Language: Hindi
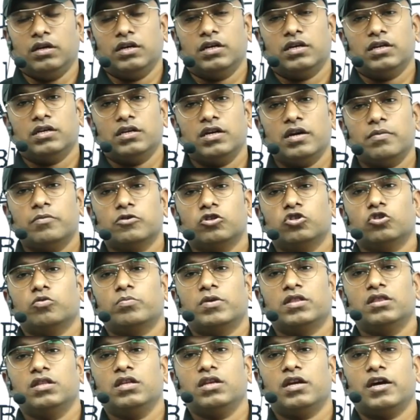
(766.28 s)
ये जो
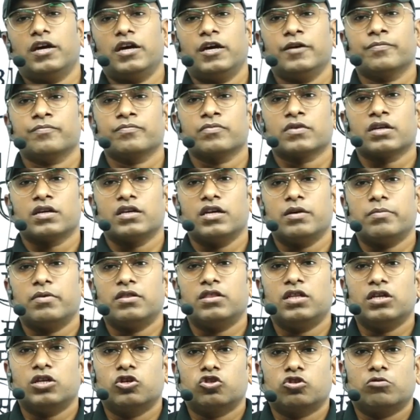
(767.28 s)
मंदिर है ये
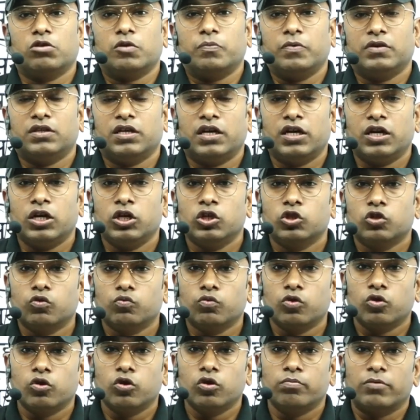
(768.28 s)
मंदिर किस समर्पित है तो
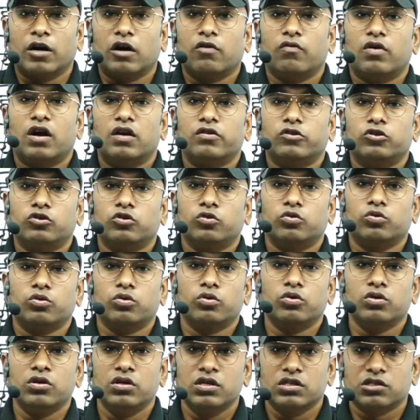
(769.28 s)
वो भगवान विष्णु को
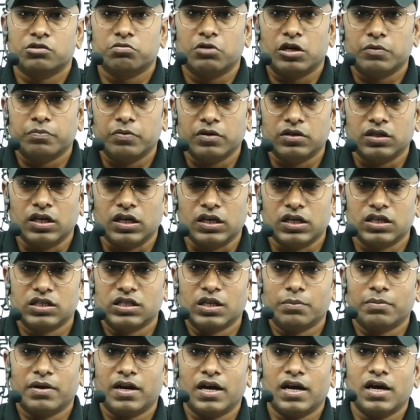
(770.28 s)
समर्पित है किसने
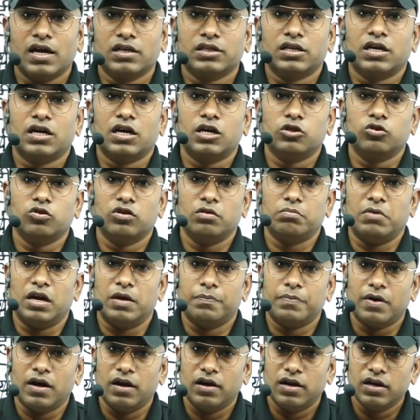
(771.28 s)
बनाया था तो ये
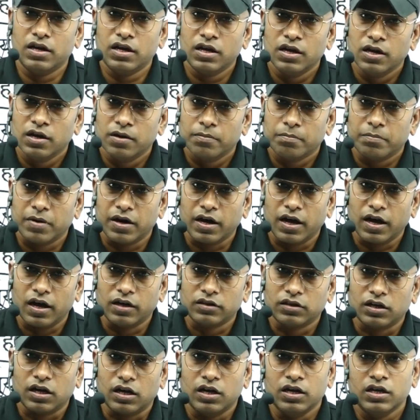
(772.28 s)
महिपाल ने बनाया
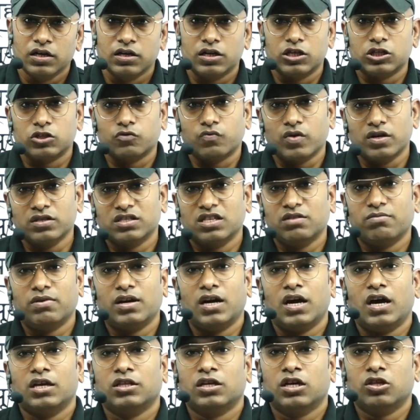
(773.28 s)
था किस वंश ने
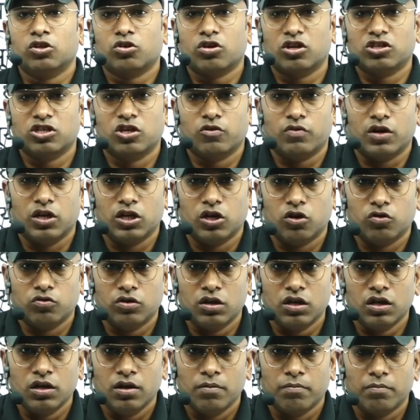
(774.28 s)
बनाया था तो कच्छ राजाओं ने
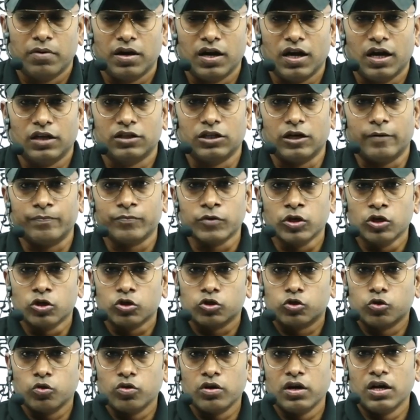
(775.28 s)
बनाया था
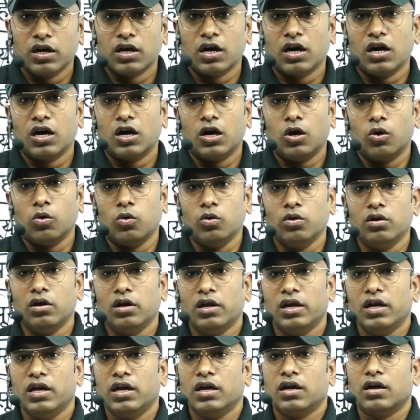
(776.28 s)
शून्य का
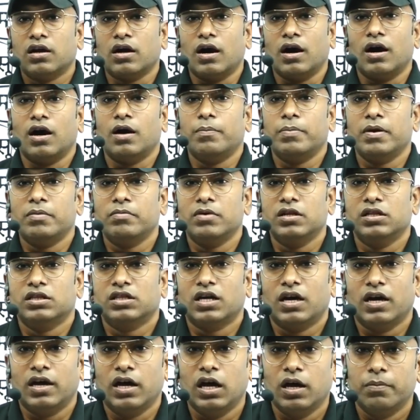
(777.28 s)
उल्लेख कहाँ पे मिलता
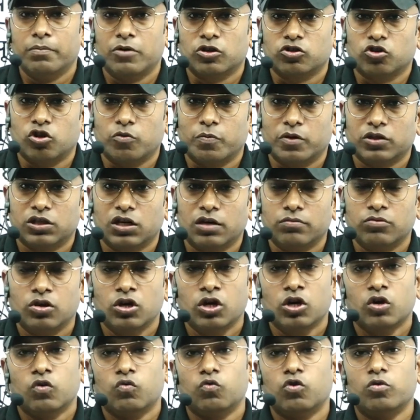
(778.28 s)
है सर्वप्रथम
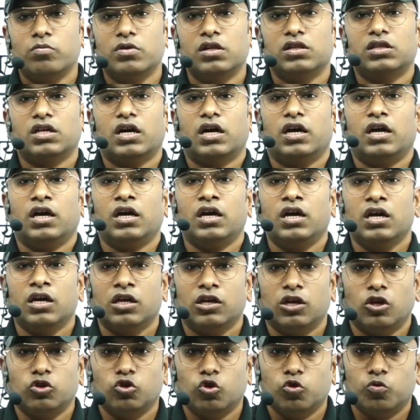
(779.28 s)
वो मिलता है
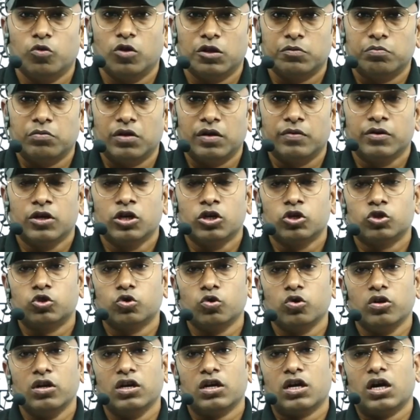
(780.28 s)
यजुर्वेद में
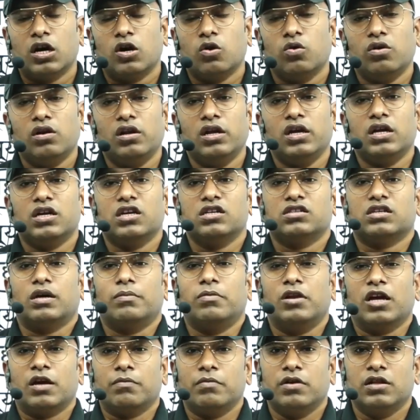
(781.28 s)
शून्य का उल्लेख किस
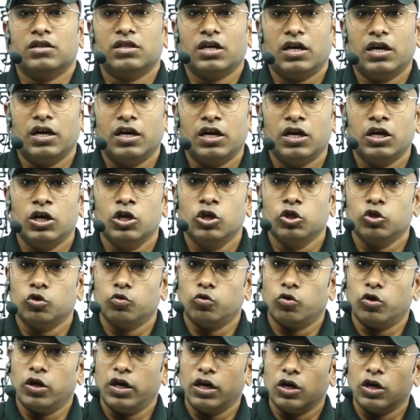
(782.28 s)
अभिलेख में मिलता है तो वो है